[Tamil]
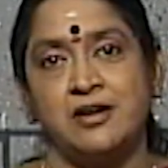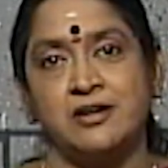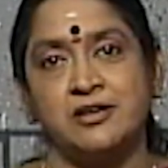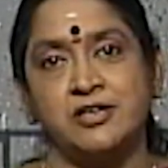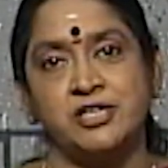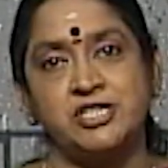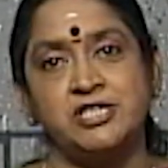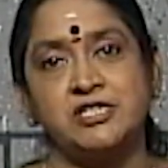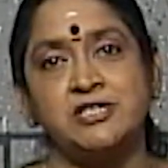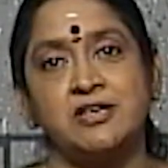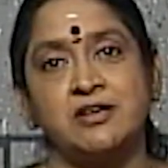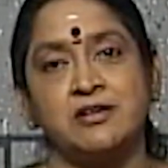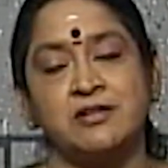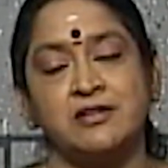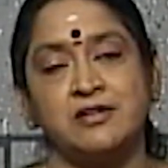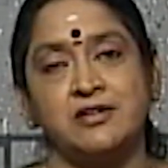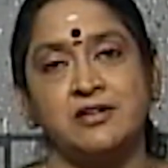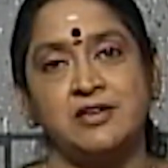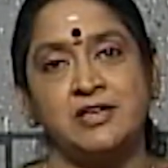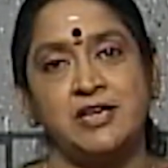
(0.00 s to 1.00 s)
கிருஷ்ணர்
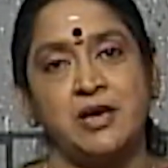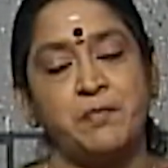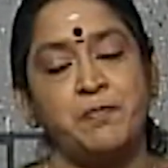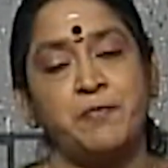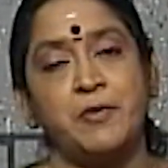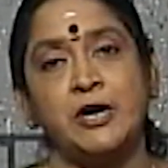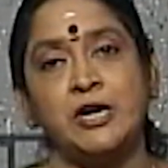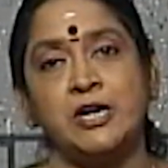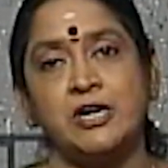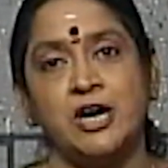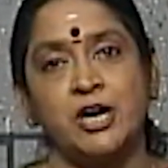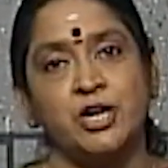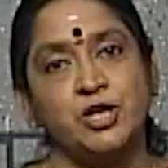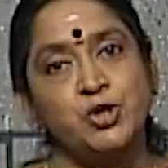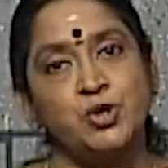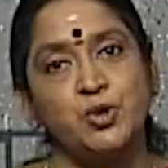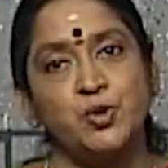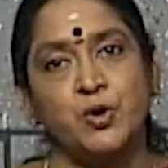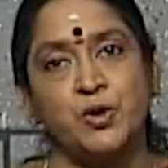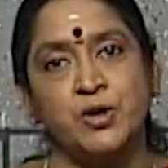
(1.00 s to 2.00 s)
எப்படி
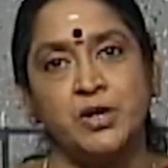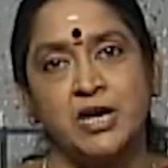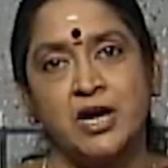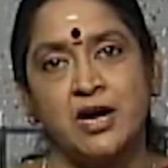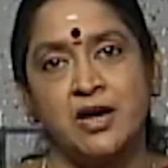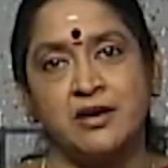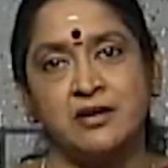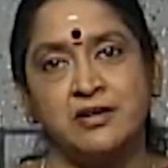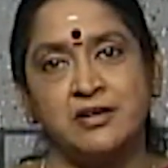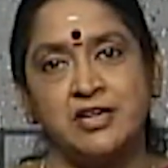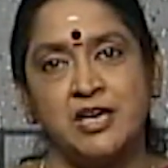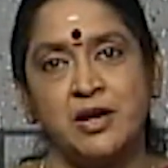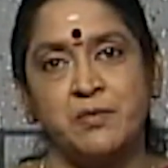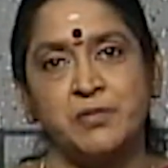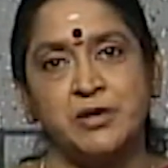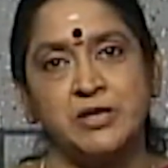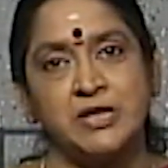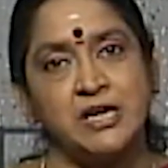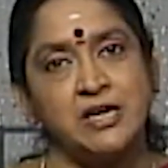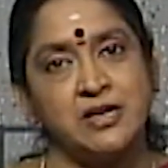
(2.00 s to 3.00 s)
நடந்து கொண்டார்
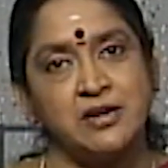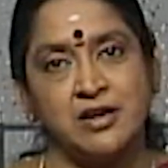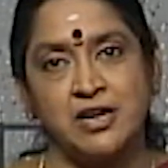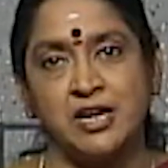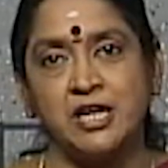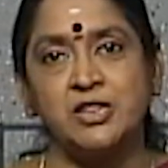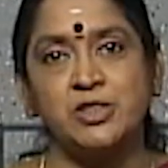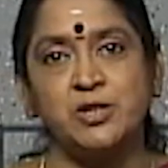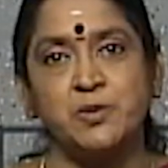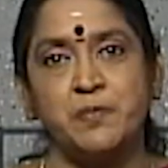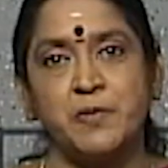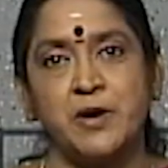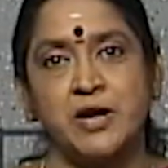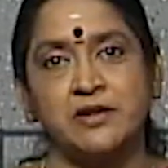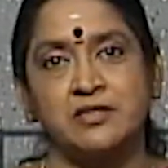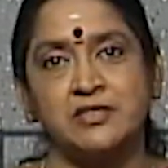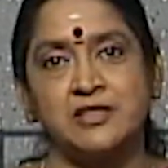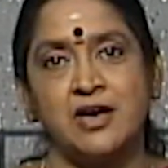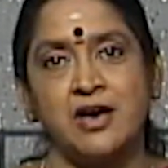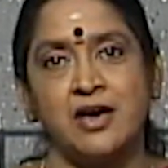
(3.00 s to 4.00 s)
என்பதை நினைத்து
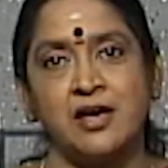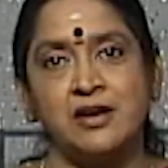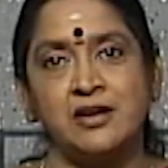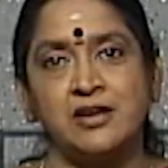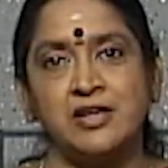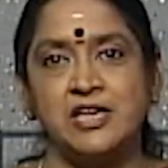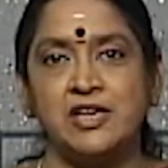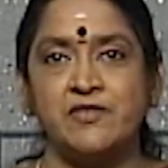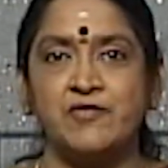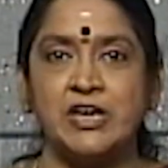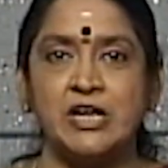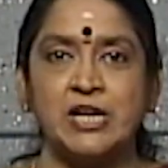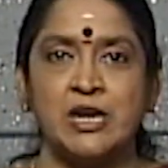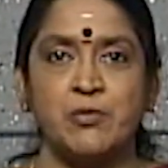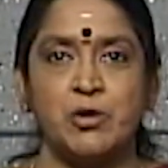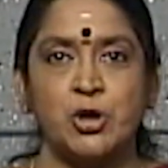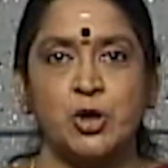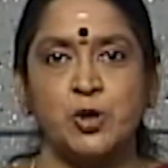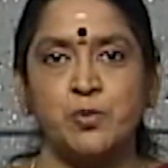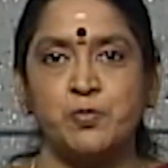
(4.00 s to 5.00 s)
பார்த்தால் இவை
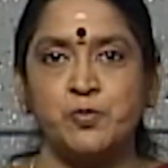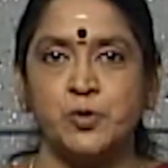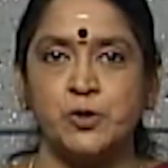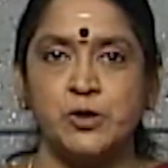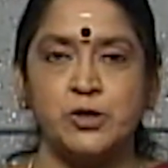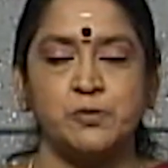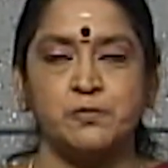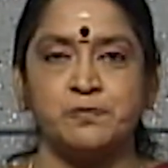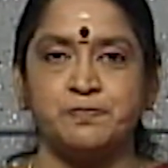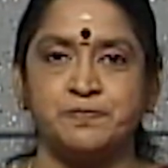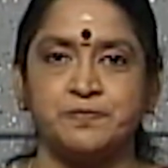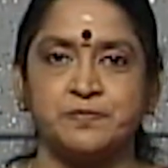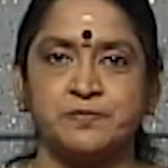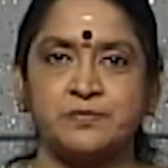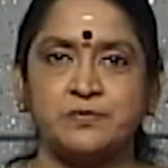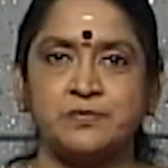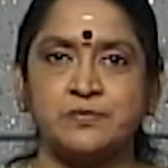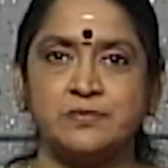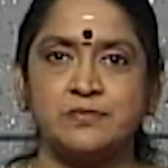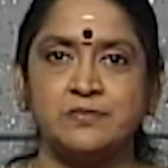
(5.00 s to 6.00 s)
நமக்கு புரியும்
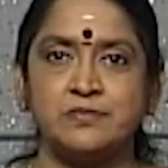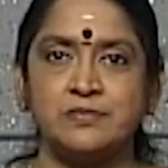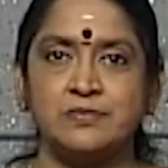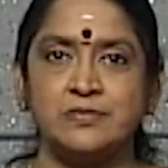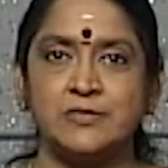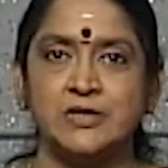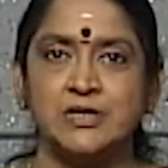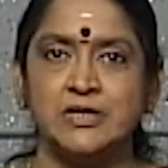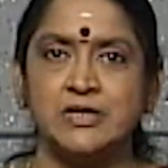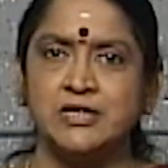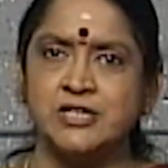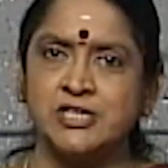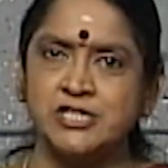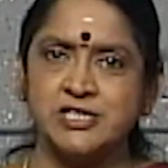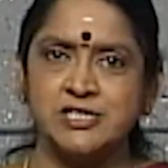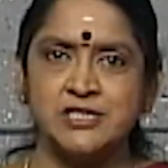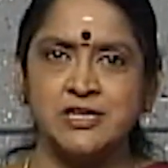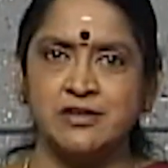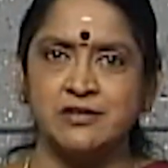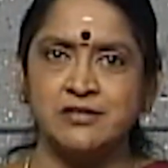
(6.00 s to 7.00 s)

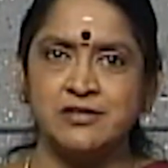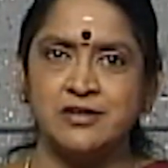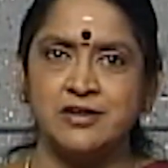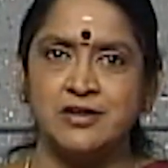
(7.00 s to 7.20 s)
கிருஷ்ணர்